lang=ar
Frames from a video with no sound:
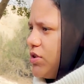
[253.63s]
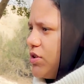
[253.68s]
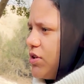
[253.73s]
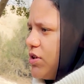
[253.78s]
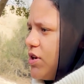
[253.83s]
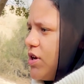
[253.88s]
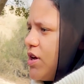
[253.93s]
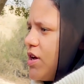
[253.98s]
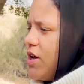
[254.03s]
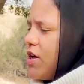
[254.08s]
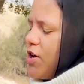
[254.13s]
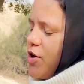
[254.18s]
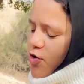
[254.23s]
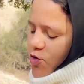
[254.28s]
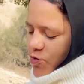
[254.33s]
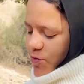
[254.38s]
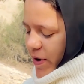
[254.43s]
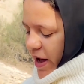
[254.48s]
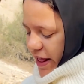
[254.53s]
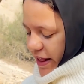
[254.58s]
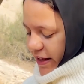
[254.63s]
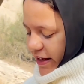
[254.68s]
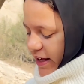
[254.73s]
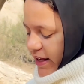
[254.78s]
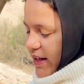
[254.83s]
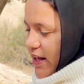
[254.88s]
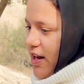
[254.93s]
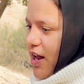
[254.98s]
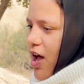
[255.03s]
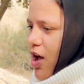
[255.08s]
اه وبعد
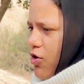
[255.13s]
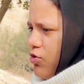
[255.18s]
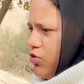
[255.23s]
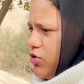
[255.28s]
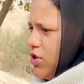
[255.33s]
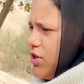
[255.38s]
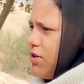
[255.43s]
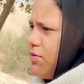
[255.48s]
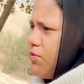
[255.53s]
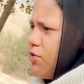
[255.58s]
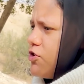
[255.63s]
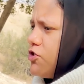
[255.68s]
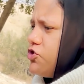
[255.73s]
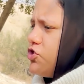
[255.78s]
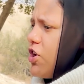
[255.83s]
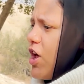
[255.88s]
كده انا هحط لك من الرجل